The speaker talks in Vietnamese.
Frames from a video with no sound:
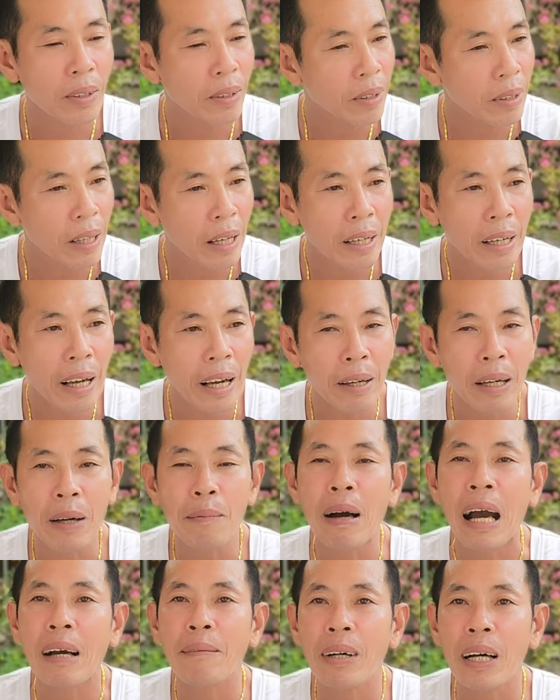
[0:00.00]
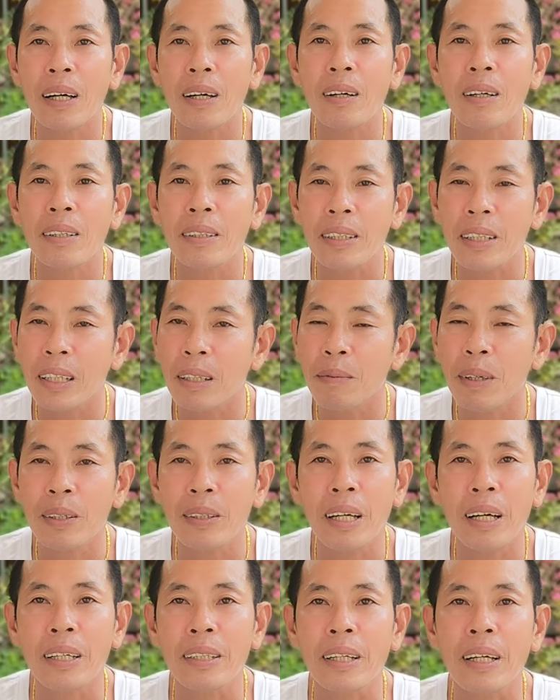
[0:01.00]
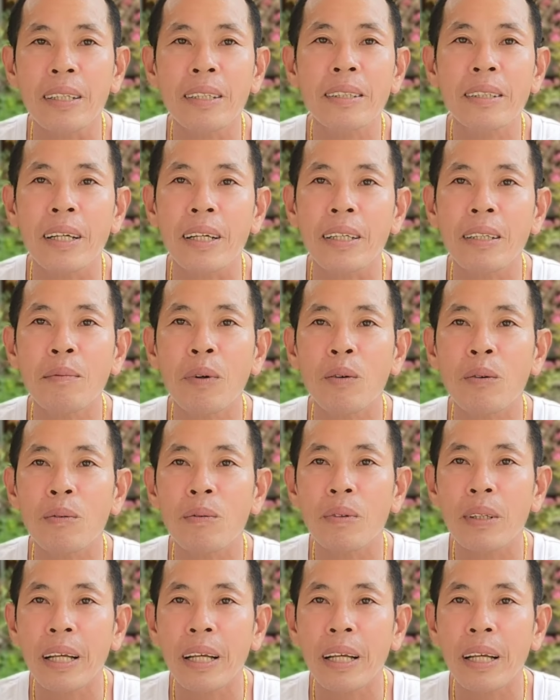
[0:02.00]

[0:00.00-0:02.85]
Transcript: đến nay là ba mặt con chưa bao giờ tự chữ một